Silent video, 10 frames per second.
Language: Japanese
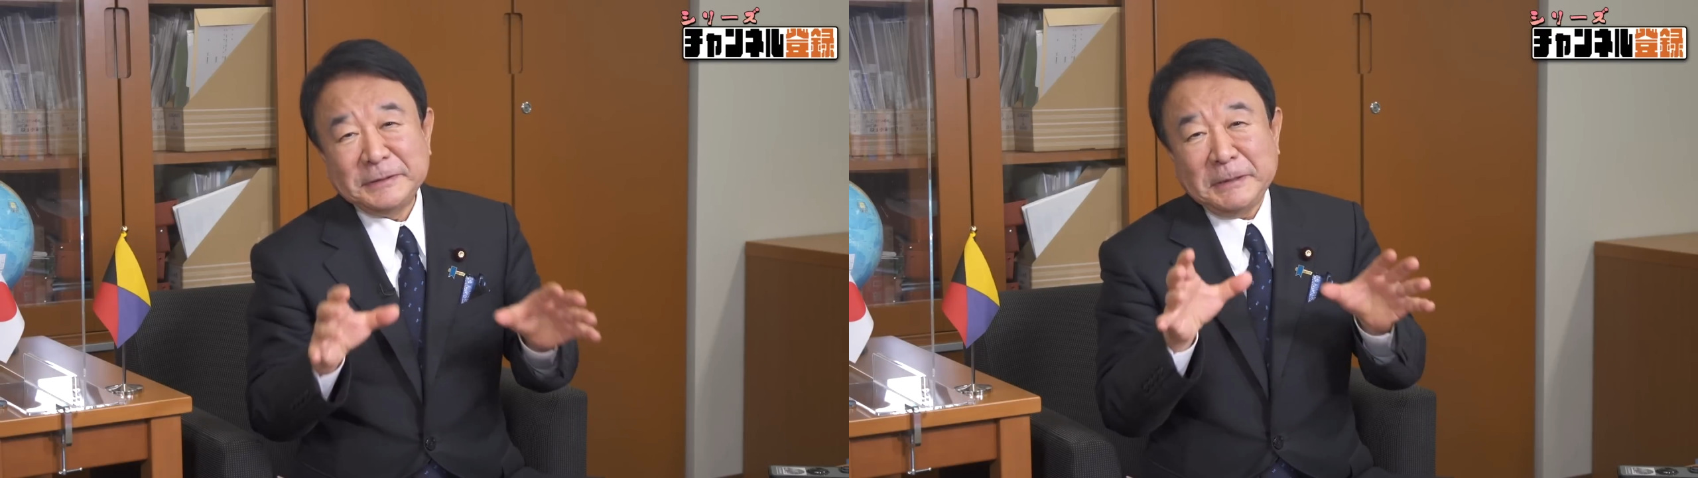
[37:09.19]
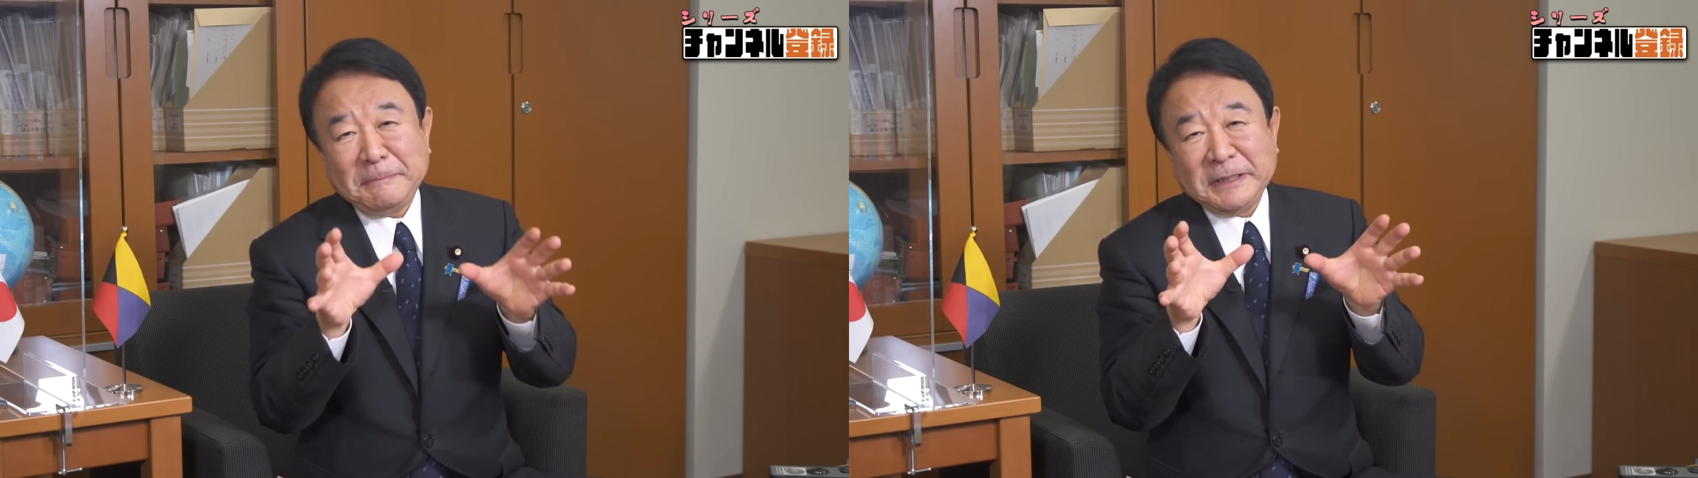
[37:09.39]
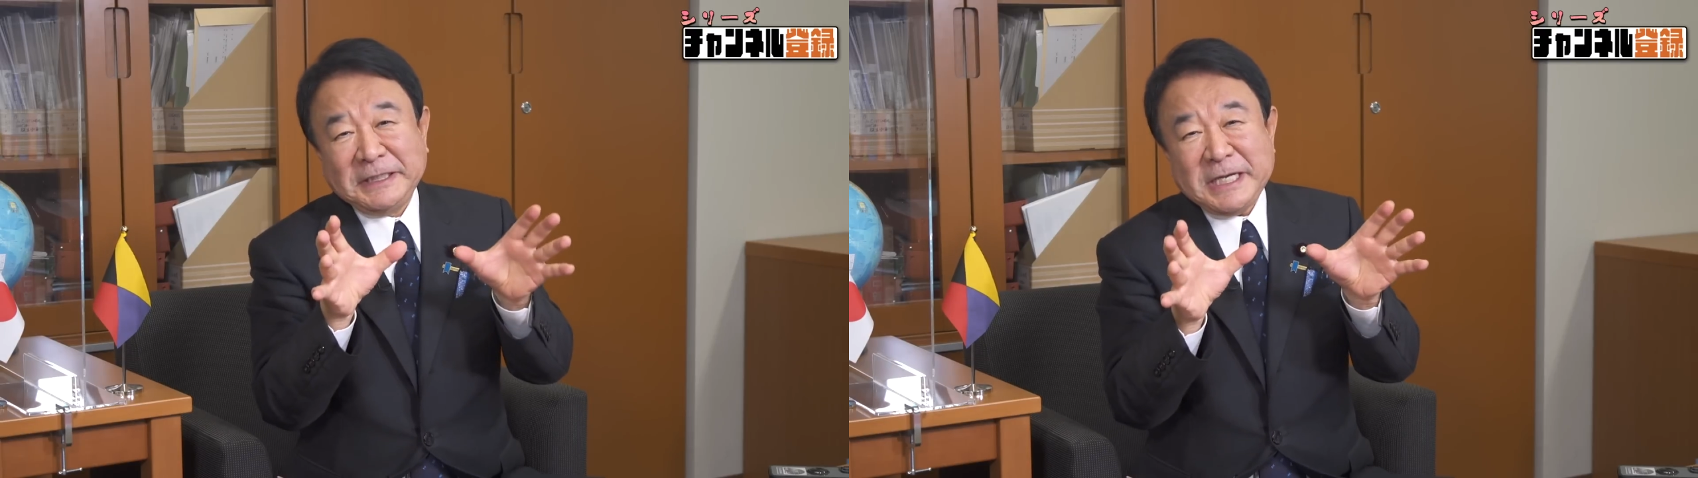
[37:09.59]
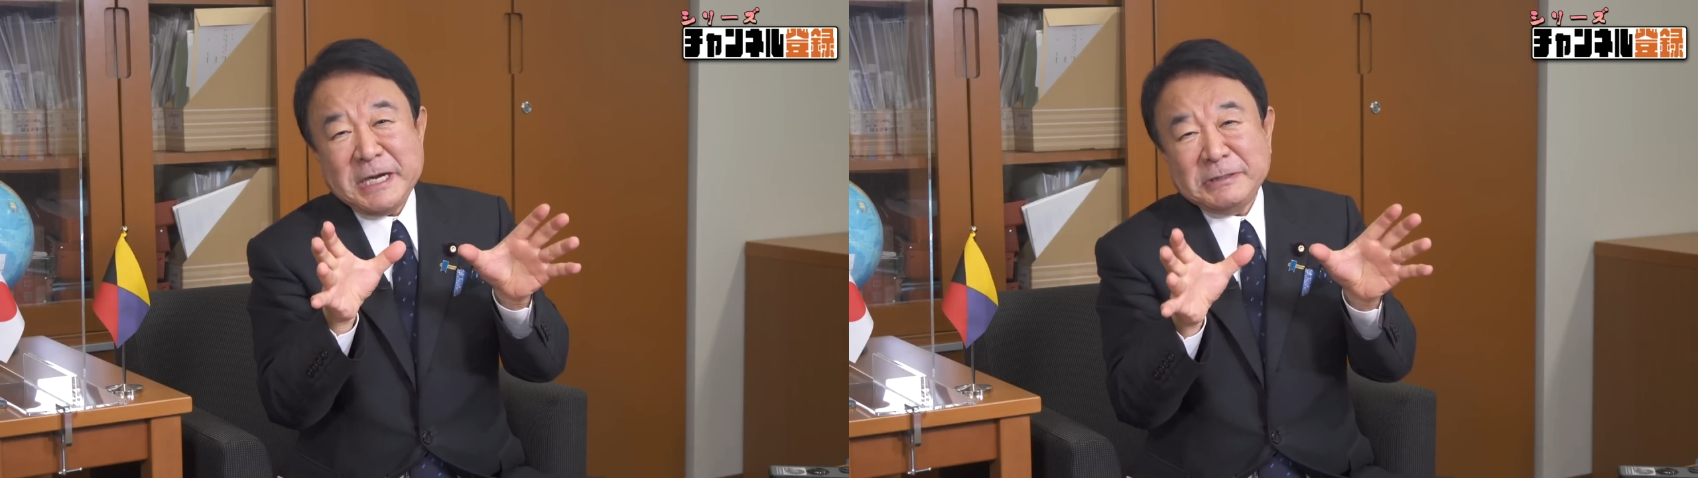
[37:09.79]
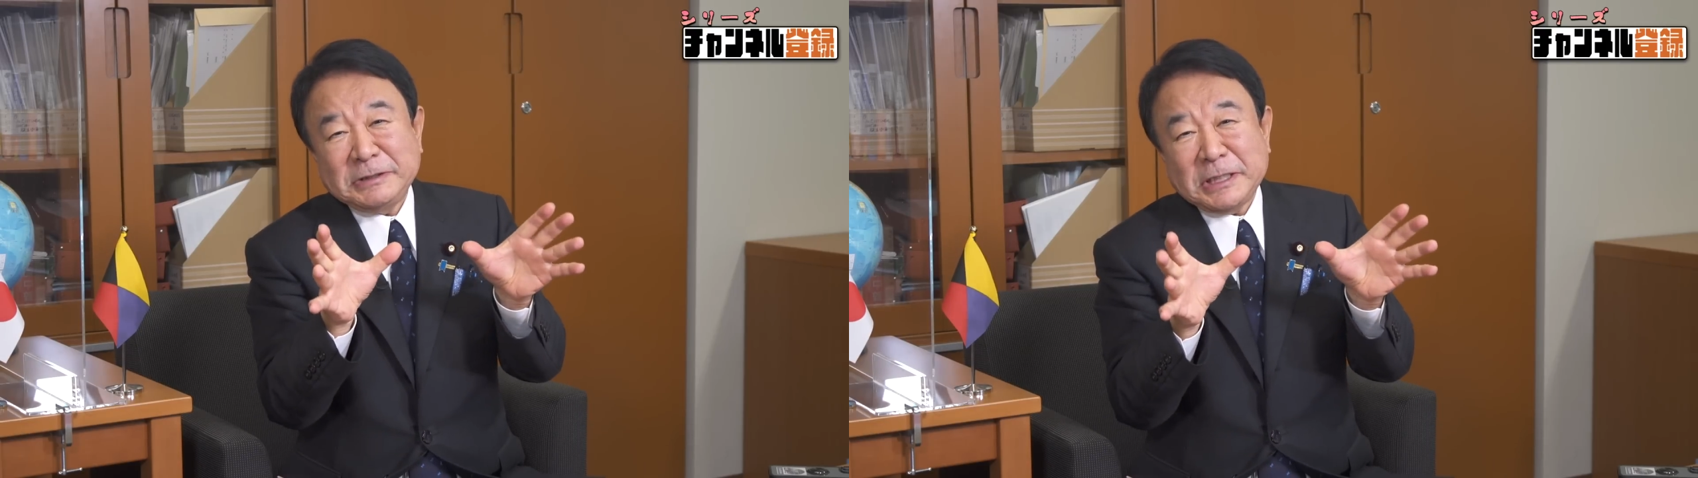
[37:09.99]
やっぱ
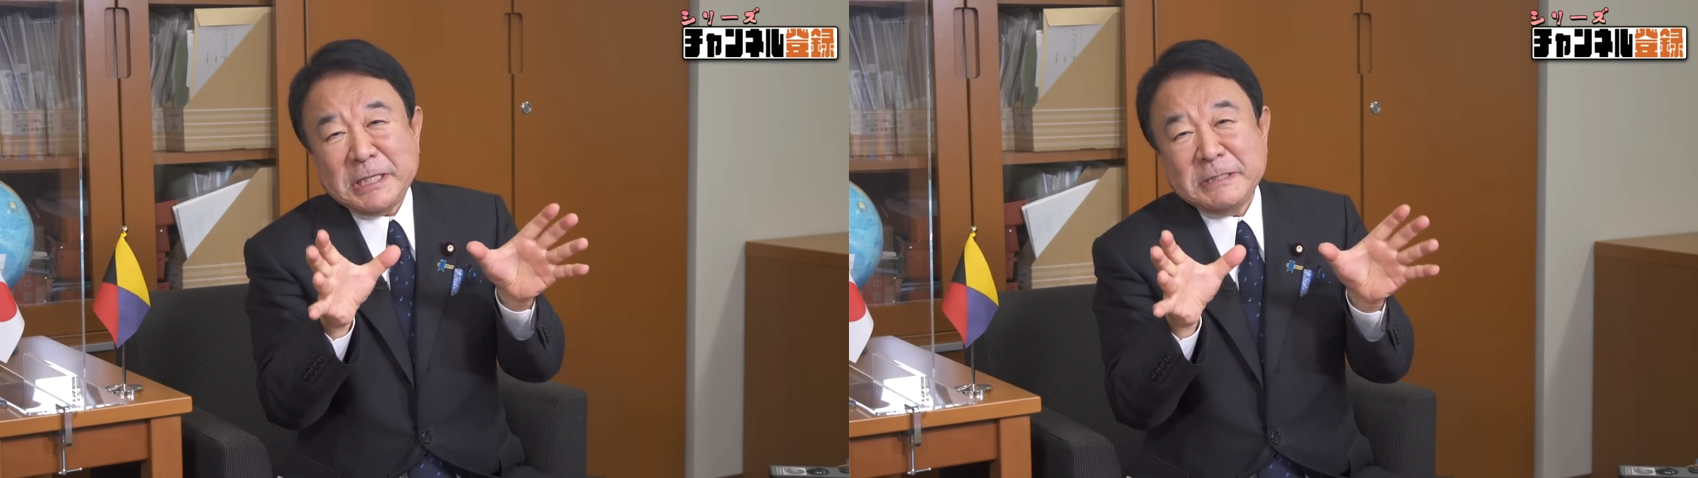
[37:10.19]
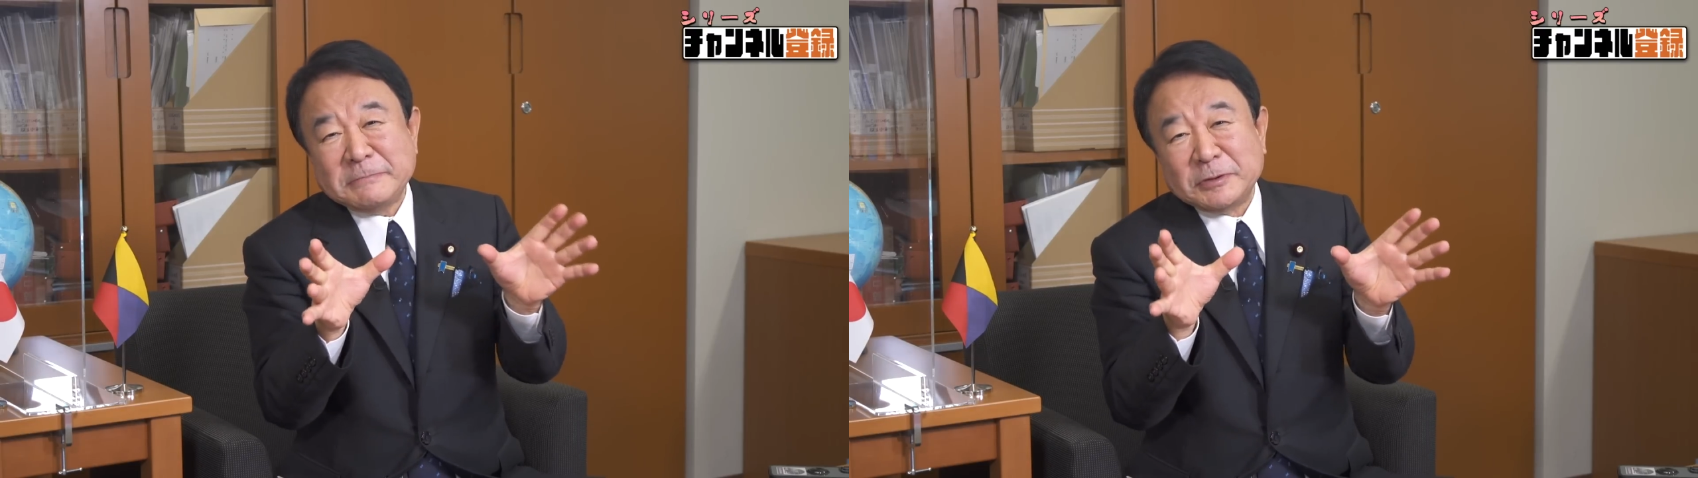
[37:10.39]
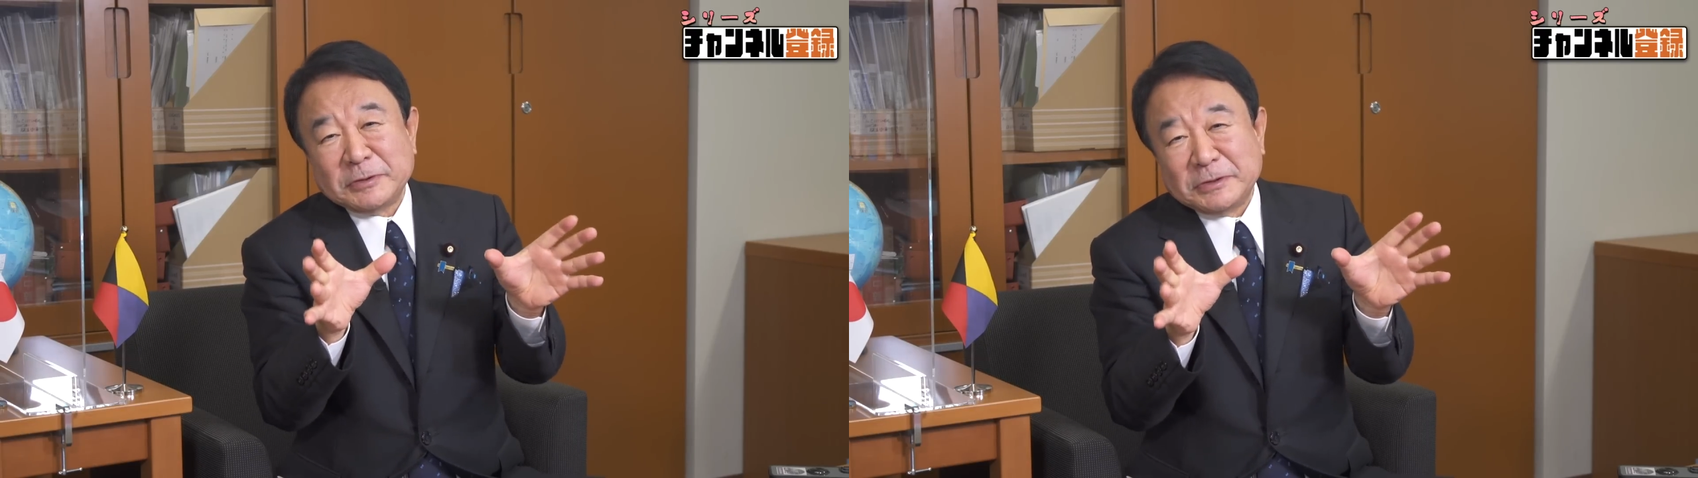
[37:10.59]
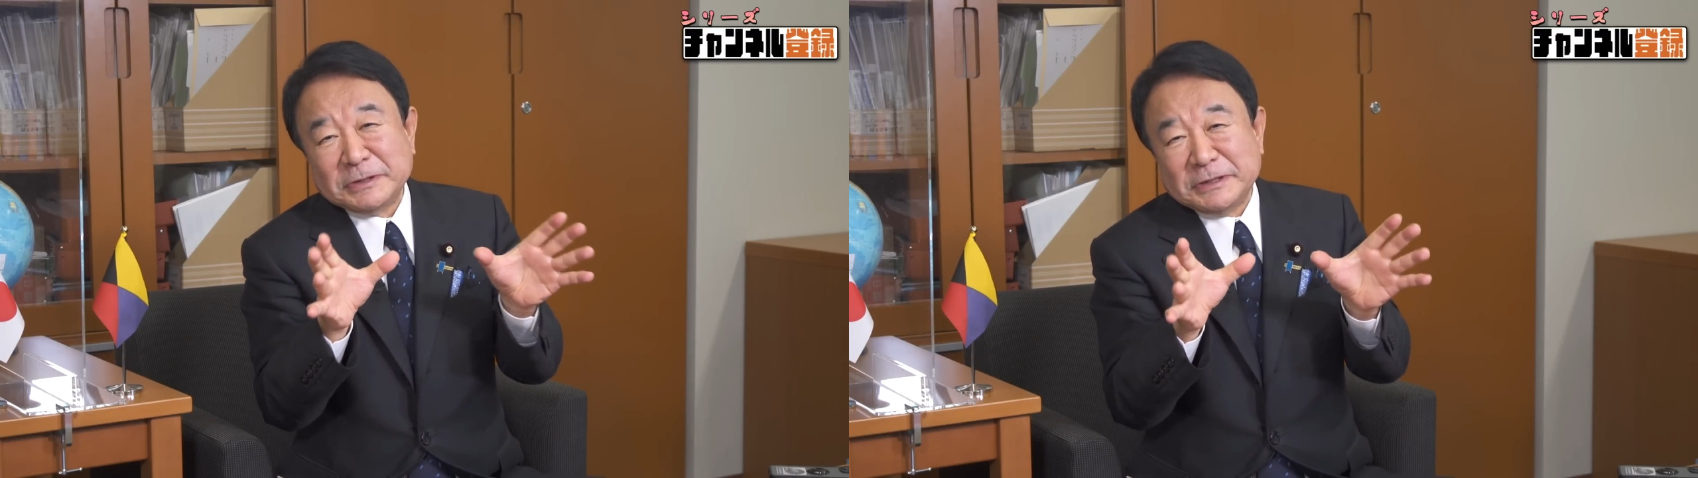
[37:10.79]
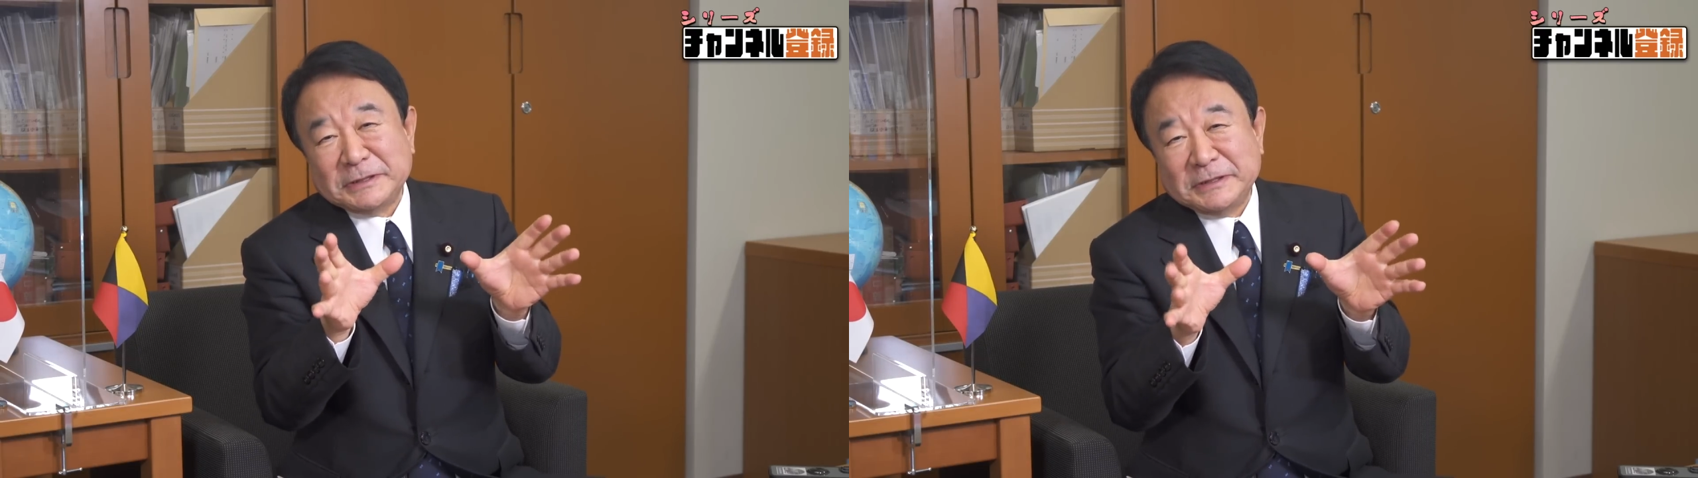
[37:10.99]
リアルタイムの